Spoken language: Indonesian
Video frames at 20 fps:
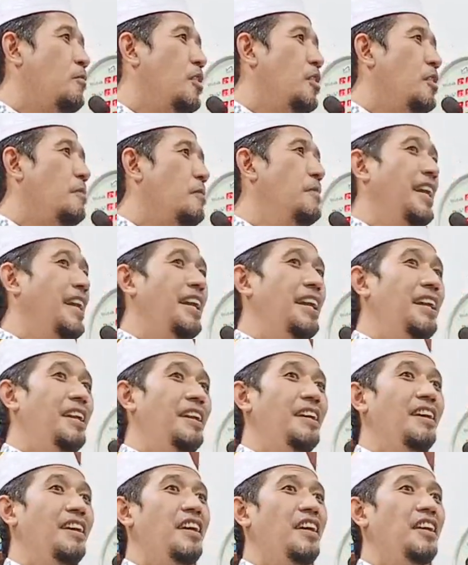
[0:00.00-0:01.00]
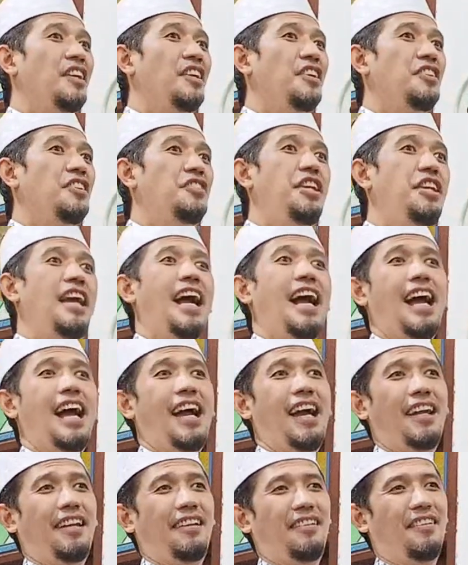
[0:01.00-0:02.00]

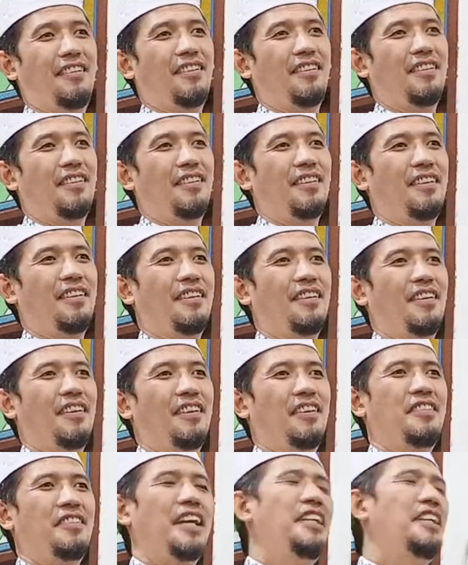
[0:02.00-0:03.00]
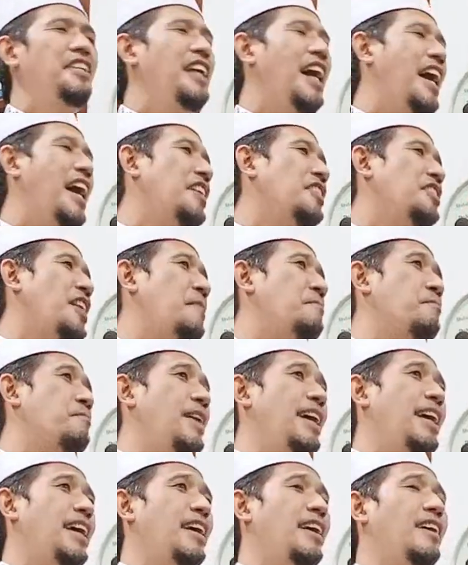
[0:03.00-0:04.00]
Berjihad. Jadi jangan
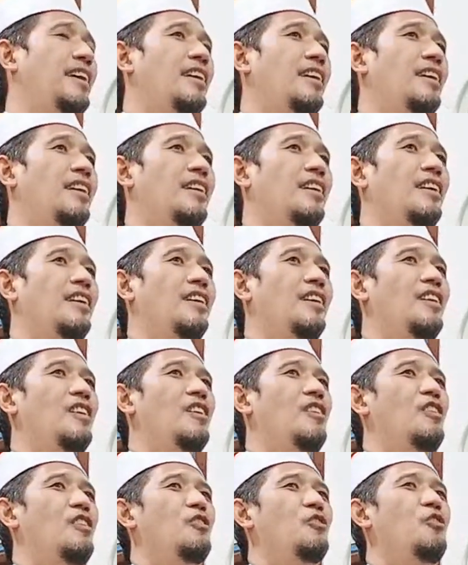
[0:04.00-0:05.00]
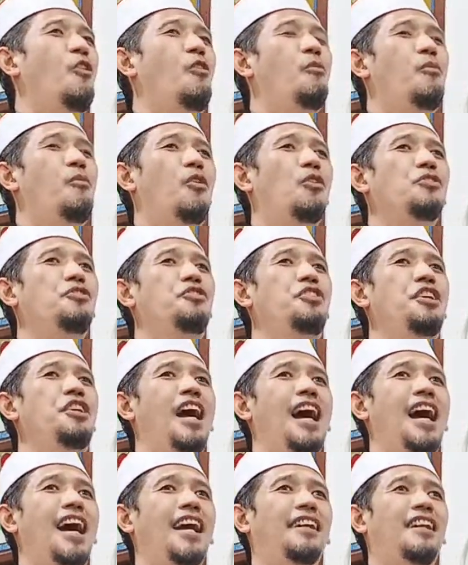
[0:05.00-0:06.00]
sampai ngomong
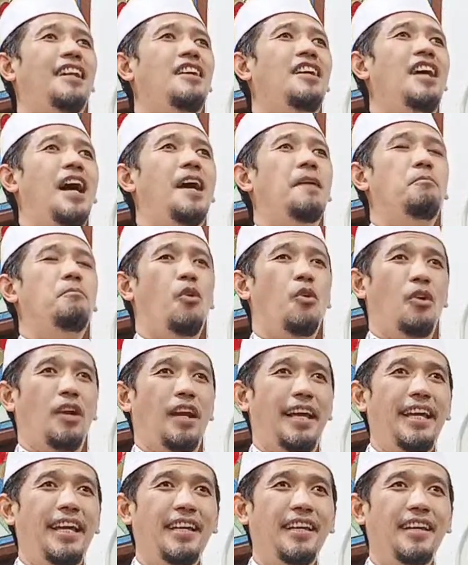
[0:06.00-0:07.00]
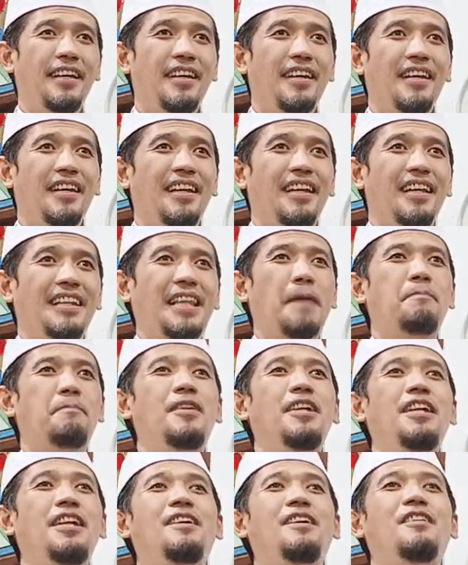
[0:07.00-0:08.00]
jihad nggak boleh,
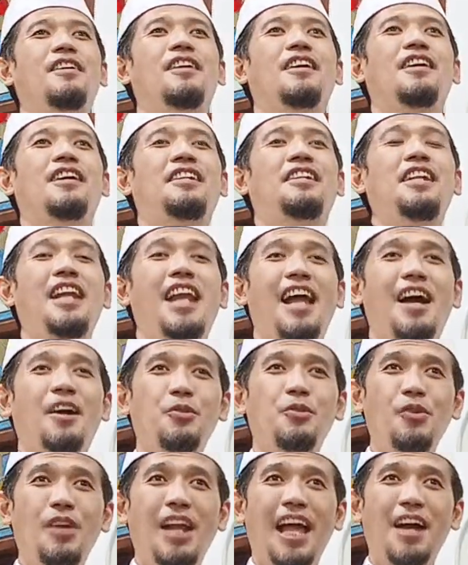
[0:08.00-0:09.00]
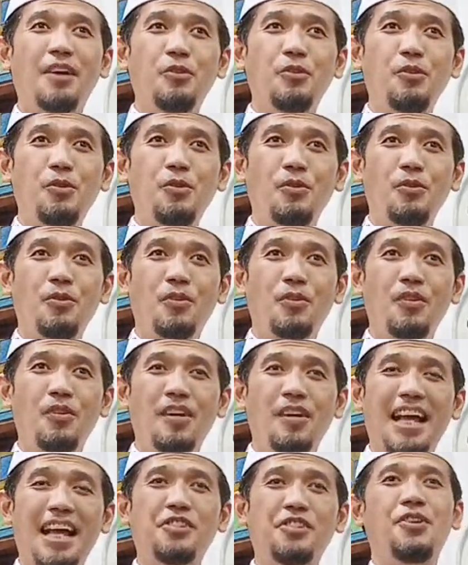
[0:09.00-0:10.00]
tapi di lagu-lagu
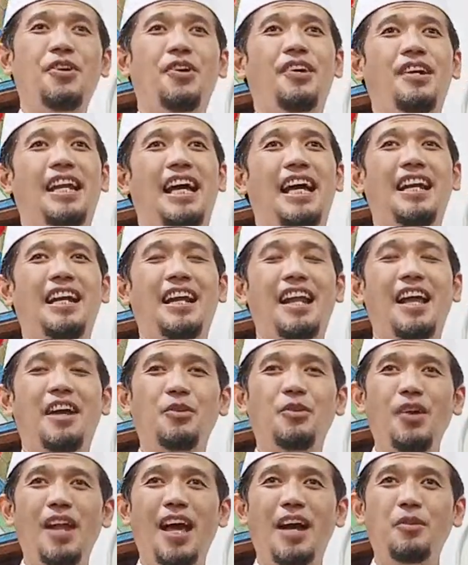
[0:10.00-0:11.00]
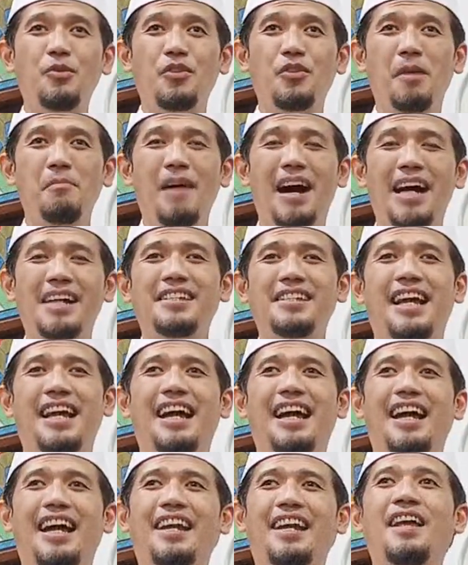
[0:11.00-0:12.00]
nasional, lagu-lagu
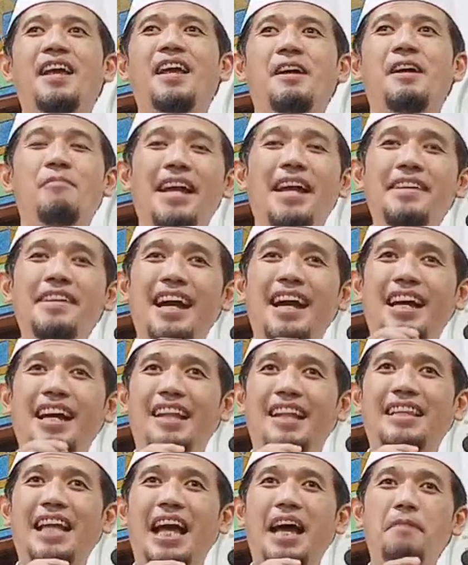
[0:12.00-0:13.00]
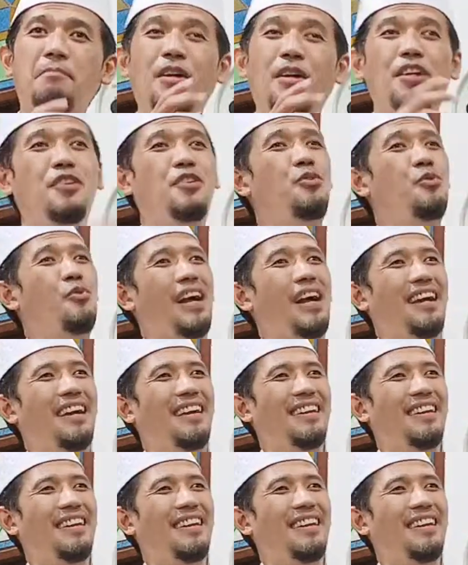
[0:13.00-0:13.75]
kebangsaan banyak kata berjuang.